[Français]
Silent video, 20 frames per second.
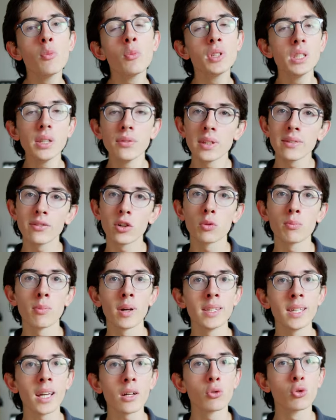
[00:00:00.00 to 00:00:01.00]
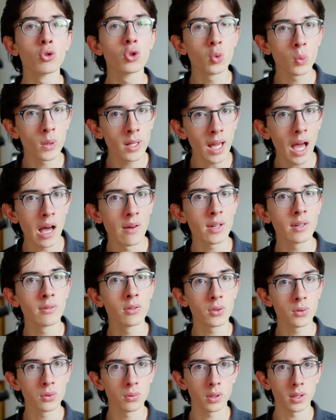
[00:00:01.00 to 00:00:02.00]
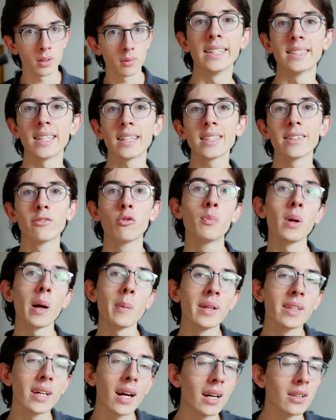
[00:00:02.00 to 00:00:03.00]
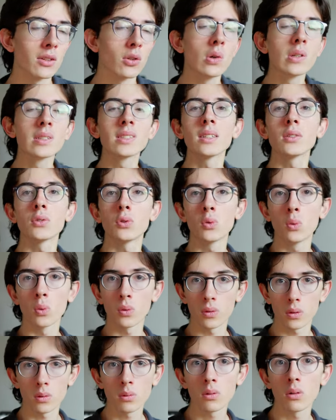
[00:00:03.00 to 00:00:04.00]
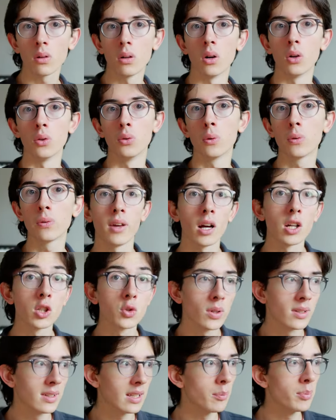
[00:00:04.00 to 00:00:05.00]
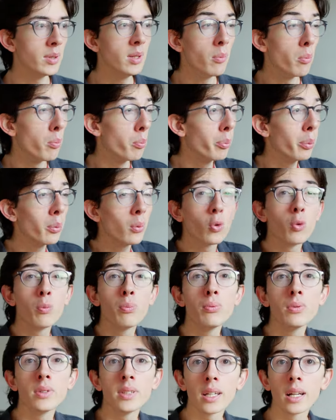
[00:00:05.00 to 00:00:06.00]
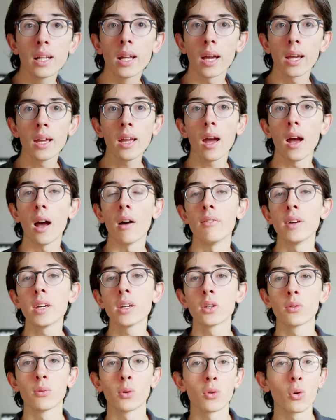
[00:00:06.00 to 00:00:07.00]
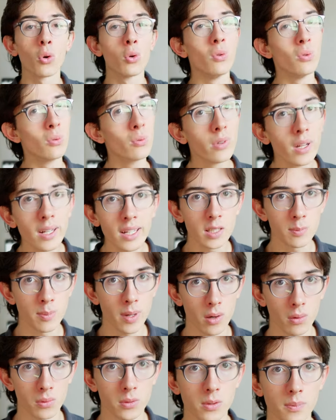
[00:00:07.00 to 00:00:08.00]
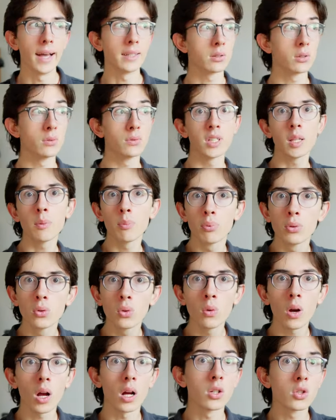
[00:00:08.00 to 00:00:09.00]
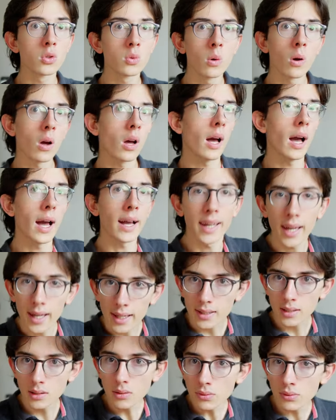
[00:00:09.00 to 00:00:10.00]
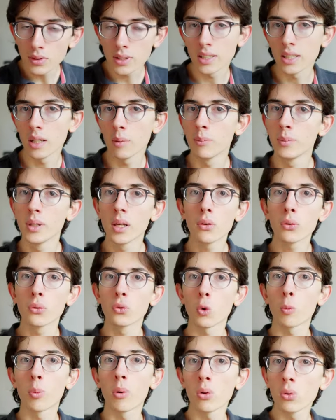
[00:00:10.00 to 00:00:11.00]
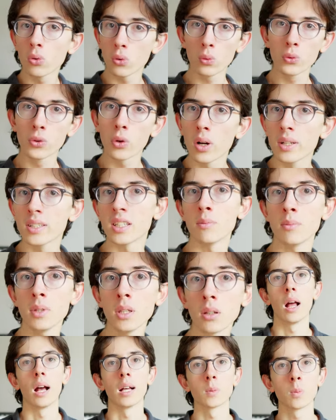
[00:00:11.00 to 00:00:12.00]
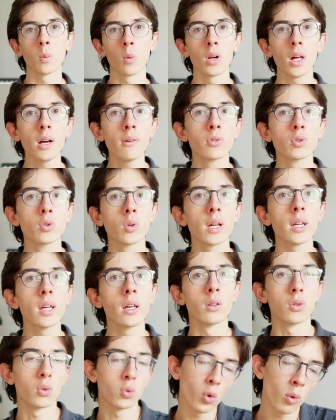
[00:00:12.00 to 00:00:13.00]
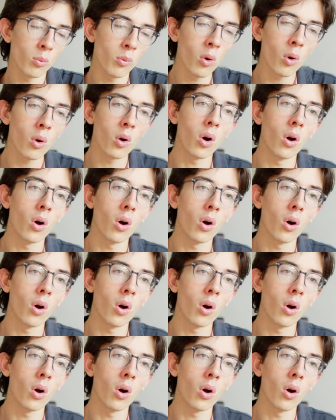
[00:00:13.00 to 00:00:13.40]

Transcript: modifier votre manière de jouer avec votre souris. Et ça, ça vous permettra dans un second temps euh, de faire un choix de tapis beaucoup plus éclairé avec votre nouvelle expérience. Est-ce que vous êtes plutôt un un joueur agressif qui aime bien surprendre tout le temps les ennemis, à ce moment-là, vous aurez euh, sûrement